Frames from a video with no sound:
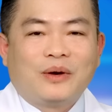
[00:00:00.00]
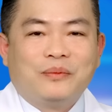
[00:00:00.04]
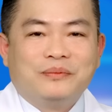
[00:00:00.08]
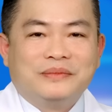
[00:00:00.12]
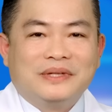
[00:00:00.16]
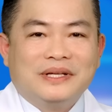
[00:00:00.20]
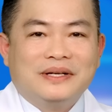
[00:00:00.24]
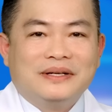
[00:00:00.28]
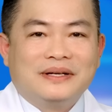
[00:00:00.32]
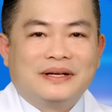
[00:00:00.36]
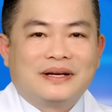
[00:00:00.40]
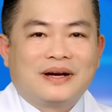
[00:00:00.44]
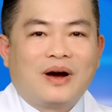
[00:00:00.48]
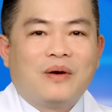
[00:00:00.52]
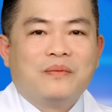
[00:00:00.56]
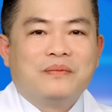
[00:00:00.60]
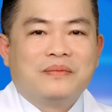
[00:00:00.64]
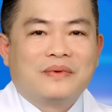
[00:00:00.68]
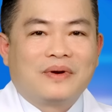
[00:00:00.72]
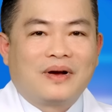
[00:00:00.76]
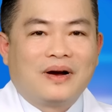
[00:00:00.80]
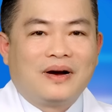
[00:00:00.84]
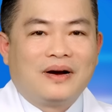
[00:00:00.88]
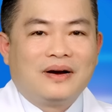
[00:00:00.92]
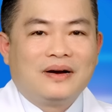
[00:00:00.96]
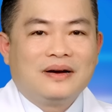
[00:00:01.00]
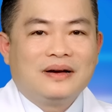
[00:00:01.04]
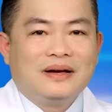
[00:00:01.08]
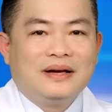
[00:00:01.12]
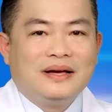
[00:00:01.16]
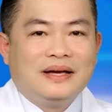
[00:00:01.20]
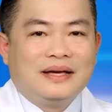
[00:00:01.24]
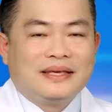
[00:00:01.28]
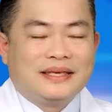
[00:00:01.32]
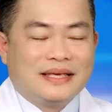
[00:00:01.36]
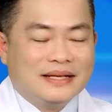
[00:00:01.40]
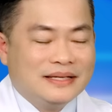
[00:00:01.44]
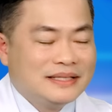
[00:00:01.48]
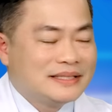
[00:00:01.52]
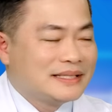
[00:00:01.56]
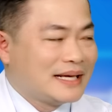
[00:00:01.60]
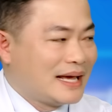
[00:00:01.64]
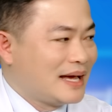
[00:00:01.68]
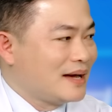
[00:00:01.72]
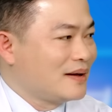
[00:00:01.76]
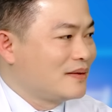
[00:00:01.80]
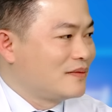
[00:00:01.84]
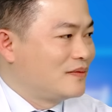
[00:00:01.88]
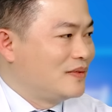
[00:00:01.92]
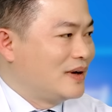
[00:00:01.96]
thông tin không có chính
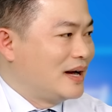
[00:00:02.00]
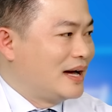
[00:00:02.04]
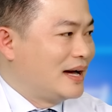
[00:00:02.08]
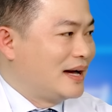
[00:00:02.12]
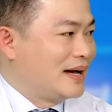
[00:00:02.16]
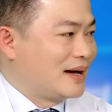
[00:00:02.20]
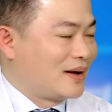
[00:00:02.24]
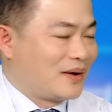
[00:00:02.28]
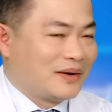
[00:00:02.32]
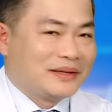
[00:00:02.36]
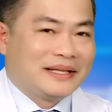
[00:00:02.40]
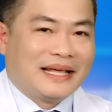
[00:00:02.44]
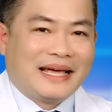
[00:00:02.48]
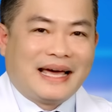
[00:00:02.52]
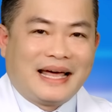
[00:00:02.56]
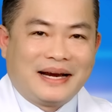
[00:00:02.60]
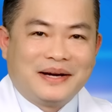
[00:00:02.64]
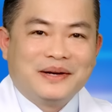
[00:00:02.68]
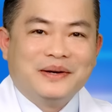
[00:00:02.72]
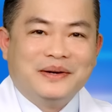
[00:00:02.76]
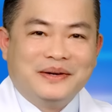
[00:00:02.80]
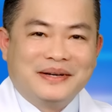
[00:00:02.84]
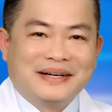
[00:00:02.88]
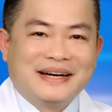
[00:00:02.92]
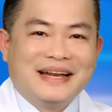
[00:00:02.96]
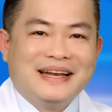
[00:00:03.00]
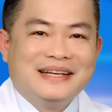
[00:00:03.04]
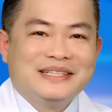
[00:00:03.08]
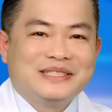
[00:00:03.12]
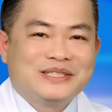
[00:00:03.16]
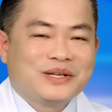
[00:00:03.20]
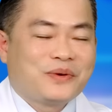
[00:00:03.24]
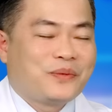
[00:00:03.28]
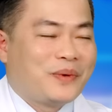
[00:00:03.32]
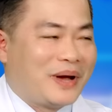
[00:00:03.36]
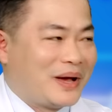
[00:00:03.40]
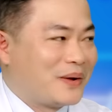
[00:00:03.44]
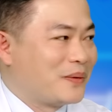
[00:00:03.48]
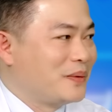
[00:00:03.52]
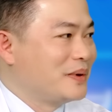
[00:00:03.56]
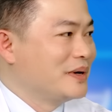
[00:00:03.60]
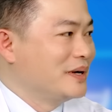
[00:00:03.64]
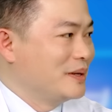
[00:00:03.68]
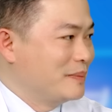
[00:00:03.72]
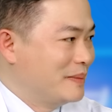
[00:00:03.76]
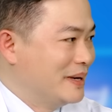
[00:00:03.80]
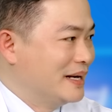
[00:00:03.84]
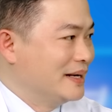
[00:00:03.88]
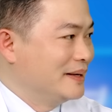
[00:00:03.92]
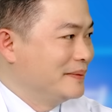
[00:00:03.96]
xác và có thể ảnh hưởng đến sức khỏe của
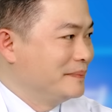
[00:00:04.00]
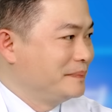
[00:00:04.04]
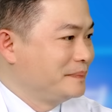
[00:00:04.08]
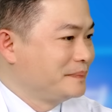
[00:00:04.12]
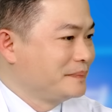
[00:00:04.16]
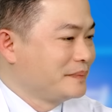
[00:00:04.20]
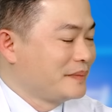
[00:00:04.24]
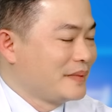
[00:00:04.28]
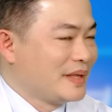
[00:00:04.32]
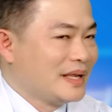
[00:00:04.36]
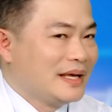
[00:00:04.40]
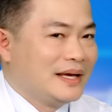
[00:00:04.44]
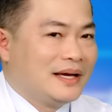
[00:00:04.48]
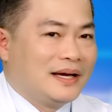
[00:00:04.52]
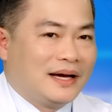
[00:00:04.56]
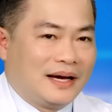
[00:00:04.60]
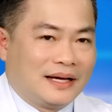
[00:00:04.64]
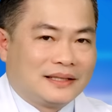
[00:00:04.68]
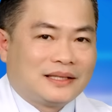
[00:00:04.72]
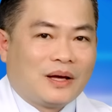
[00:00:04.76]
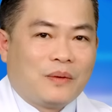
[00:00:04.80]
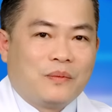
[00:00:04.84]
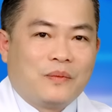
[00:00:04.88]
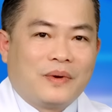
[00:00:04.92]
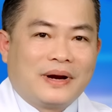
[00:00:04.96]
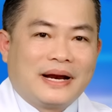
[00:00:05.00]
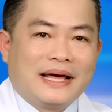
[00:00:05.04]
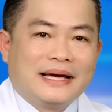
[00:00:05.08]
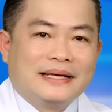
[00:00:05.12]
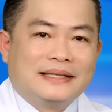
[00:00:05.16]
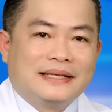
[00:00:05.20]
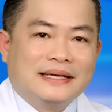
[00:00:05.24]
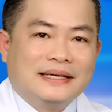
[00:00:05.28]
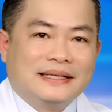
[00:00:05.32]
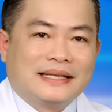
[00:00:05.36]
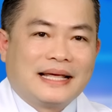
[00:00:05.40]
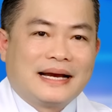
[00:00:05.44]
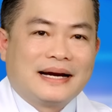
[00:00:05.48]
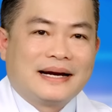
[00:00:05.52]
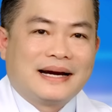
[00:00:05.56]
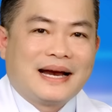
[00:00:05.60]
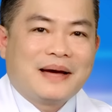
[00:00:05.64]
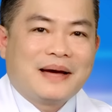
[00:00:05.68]
người bệnh. Thông qua đây thì Thanh